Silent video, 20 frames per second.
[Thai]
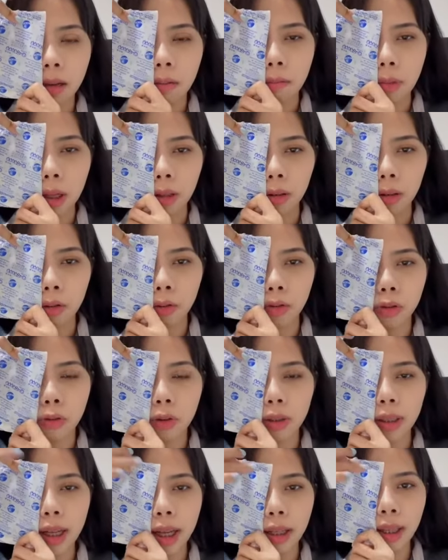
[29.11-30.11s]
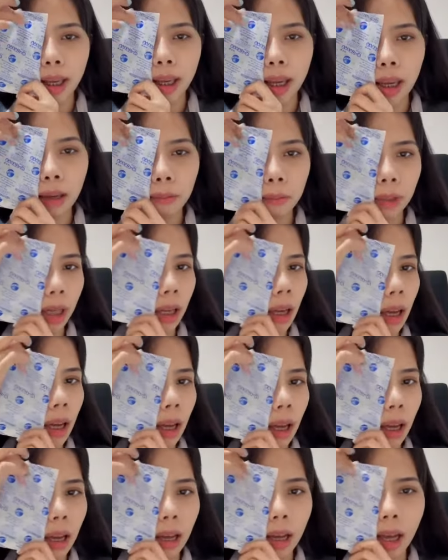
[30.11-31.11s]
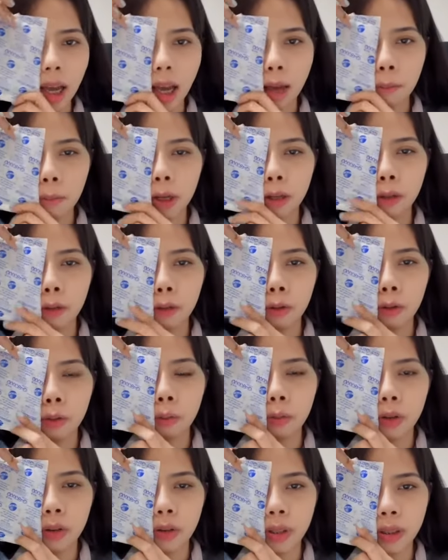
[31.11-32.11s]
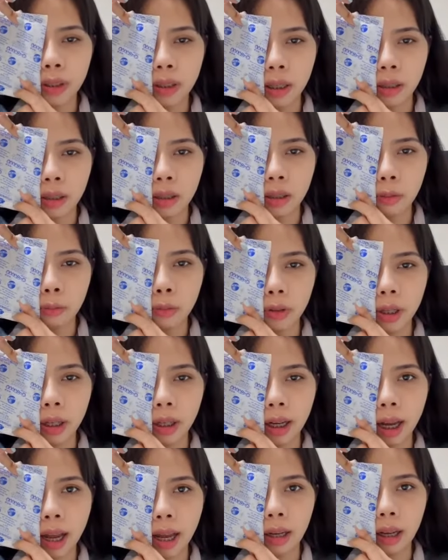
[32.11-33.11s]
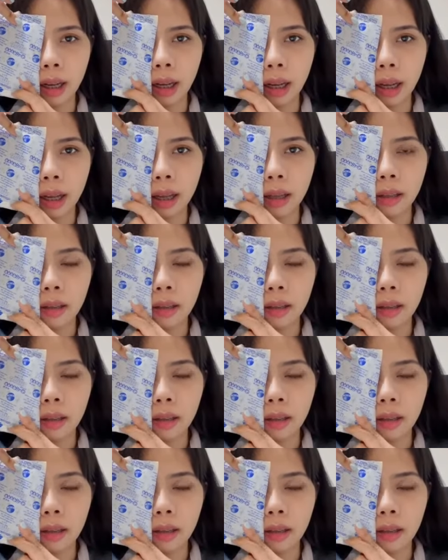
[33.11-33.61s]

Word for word: มาตรงช่วงหน้าแก้มนะคะ ห้ามให้โดนบริเวณสันจมูกเด็ดขาดนะคะ